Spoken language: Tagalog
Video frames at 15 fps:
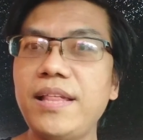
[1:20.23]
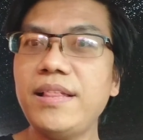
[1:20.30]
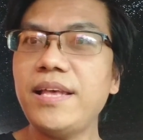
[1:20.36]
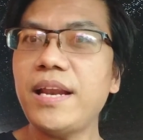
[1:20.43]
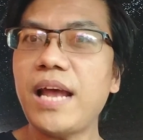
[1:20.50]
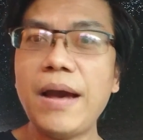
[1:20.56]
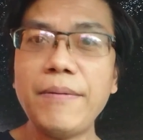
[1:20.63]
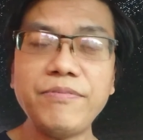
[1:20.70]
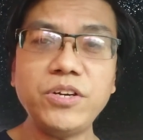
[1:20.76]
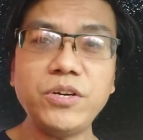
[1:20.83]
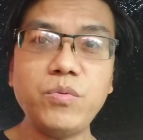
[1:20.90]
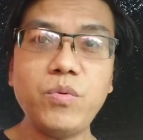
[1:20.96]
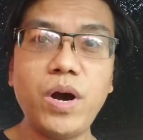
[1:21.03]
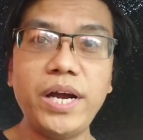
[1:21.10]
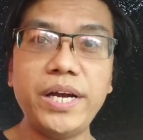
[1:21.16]
And then
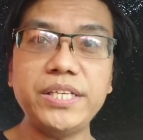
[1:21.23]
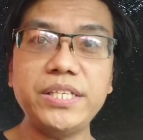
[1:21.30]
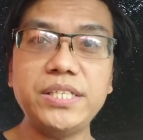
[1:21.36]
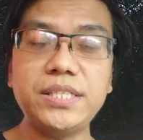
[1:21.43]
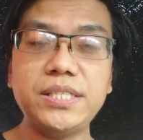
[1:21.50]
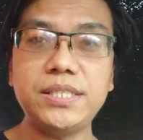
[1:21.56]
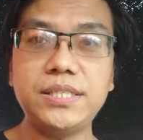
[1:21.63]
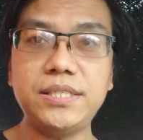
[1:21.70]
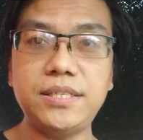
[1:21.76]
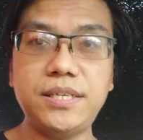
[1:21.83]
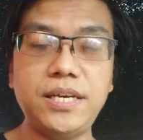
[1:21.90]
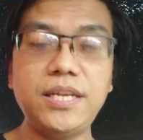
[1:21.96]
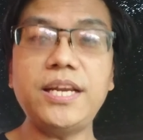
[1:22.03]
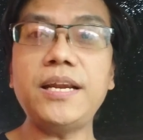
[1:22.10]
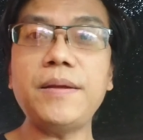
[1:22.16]
afterwards,
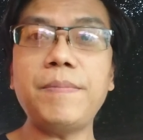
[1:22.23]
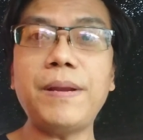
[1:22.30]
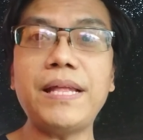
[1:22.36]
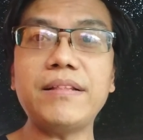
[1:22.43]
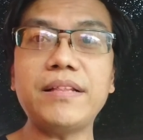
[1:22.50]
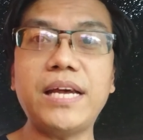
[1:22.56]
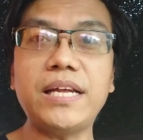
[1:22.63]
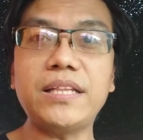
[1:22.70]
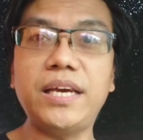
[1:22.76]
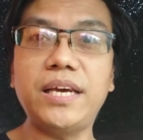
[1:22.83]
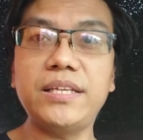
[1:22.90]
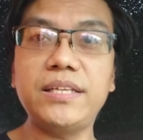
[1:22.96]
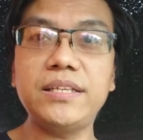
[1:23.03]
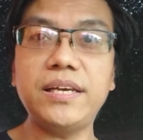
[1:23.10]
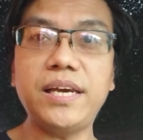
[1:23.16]
i-replant
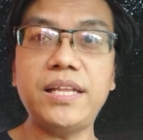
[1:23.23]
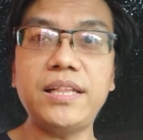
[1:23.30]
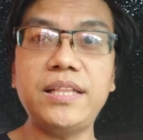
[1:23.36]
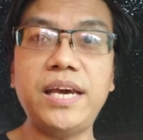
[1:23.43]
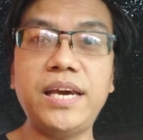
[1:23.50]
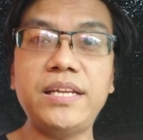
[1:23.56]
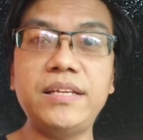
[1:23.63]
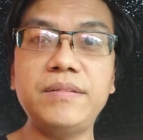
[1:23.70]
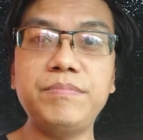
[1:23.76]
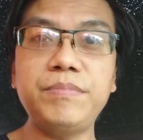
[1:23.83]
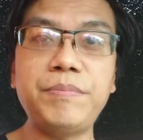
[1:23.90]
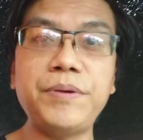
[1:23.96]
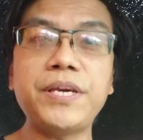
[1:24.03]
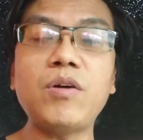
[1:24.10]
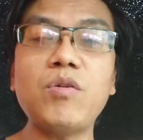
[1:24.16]
natin and then
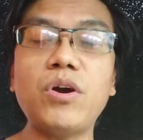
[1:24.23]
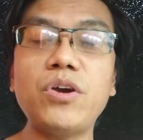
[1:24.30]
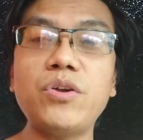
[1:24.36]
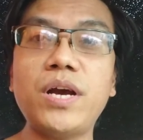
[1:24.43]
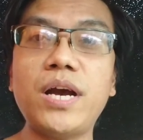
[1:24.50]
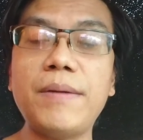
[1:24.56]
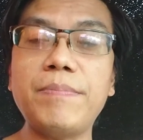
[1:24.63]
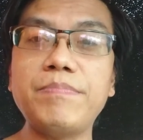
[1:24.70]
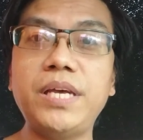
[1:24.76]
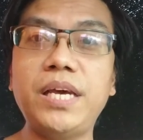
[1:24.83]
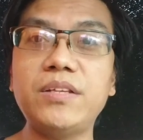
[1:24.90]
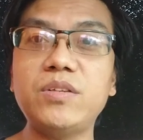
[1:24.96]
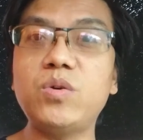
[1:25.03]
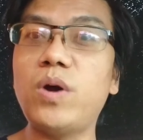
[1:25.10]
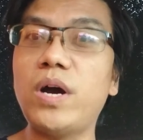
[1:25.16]
bibigyan ko kayo ng
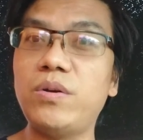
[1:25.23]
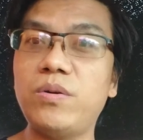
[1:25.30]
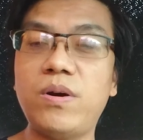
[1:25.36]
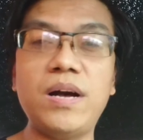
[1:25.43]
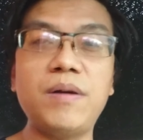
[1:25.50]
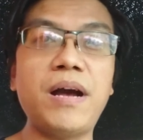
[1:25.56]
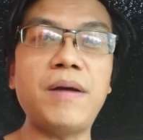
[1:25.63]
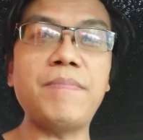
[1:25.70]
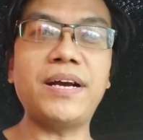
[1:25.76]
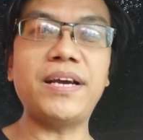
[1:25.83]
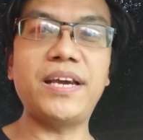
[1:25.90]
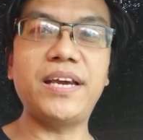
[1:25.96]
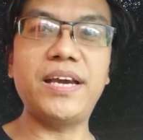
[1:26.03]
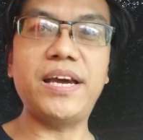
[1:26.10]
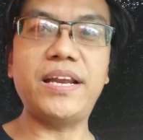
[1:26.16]
update kung ano ang, ang
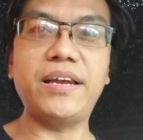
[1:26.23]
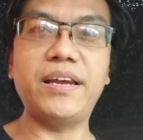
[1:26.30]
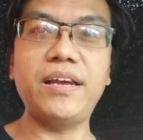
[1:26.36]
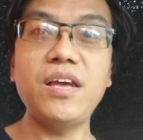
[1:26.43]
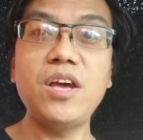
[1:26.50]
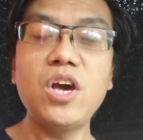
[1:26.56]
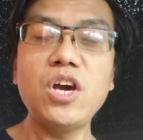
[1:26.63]
mangyayari.